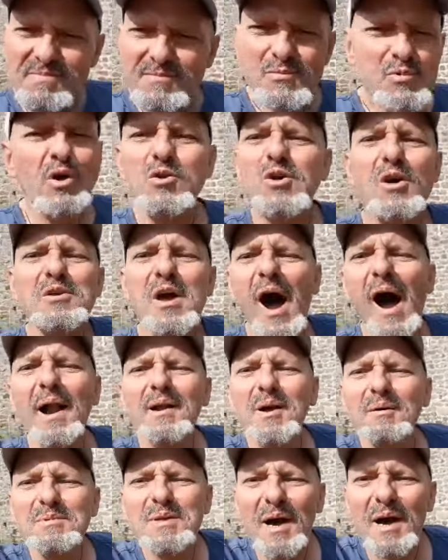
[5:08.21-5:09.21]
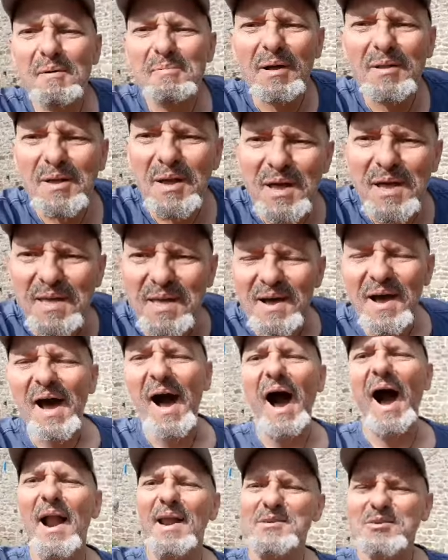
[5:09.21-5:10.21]
C'est génial, comme dirait Patrick.
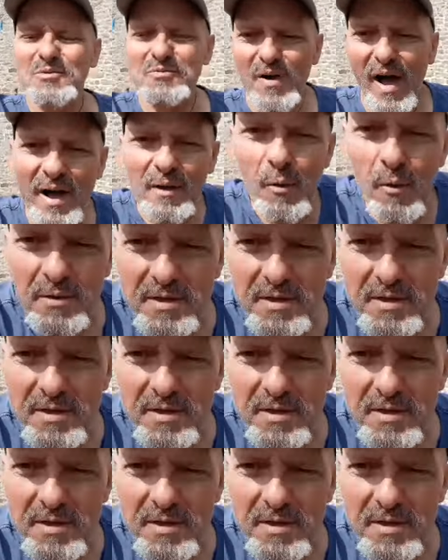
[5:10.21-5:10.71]
Allez, je vous fais un gros